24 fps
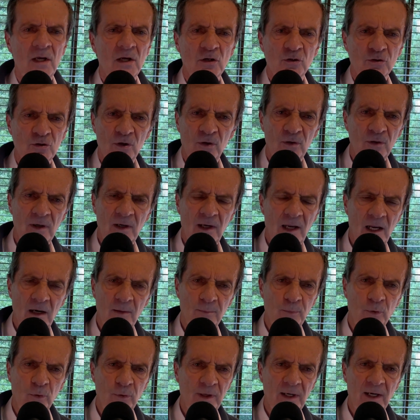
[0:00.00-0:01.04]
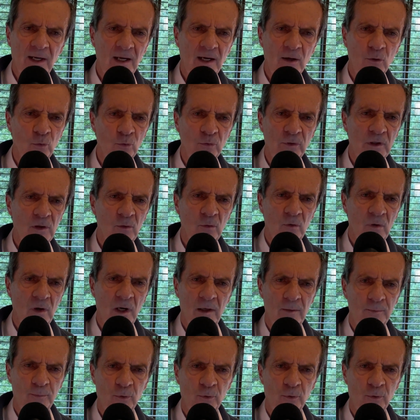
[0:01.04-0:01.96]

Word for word: Son el poder ejecutivo, el